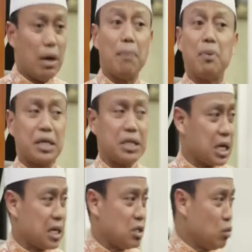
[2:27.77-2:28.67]
Bapak
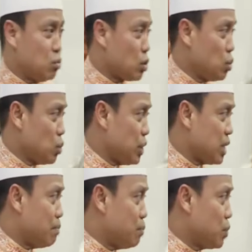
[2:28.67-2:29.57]
kita kasih umroh dulu di
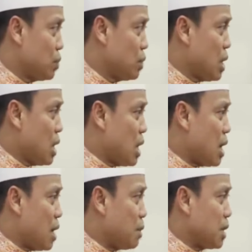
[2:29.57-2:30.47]
kampung.
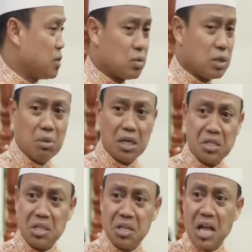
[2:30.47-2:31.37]
Apa langsung dia
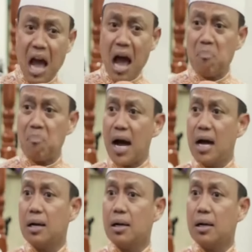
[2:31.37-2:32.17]
bilang istrinya? Apa?